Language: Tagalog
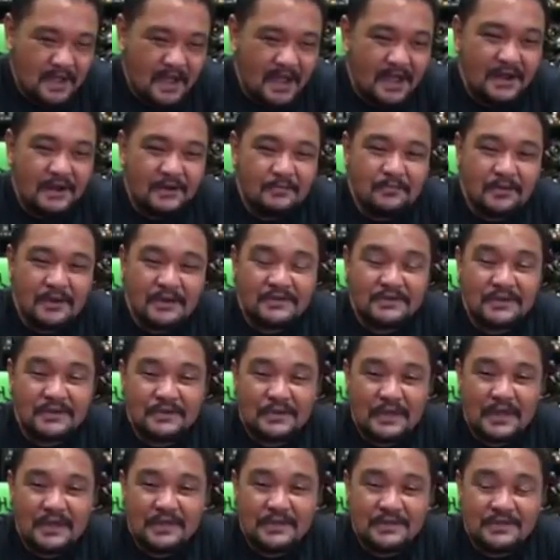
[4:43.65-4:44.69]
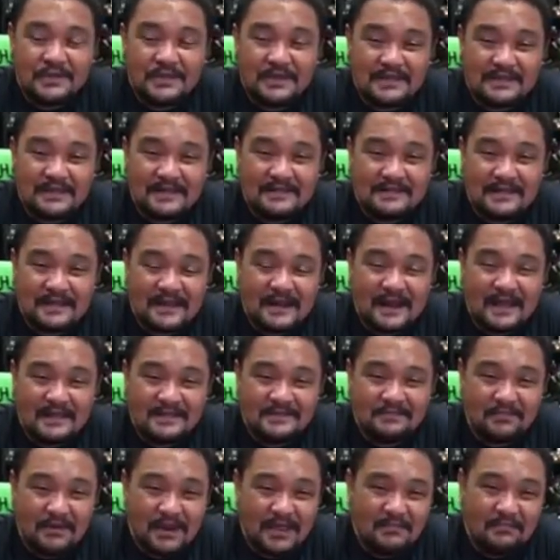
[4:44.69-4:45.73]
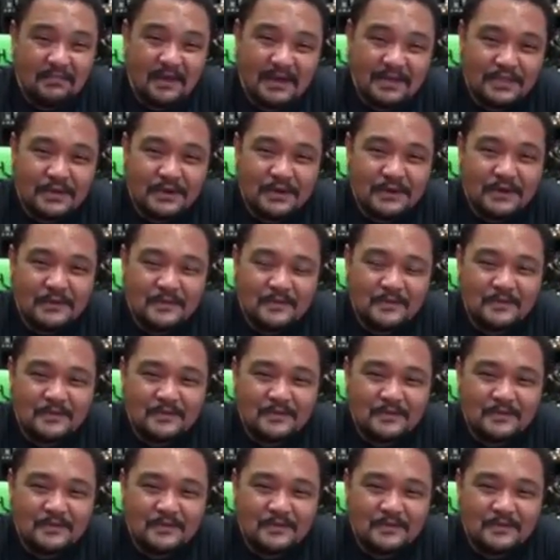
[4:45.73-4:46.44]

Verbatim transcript: higher percentage nasisira ang spray pattern.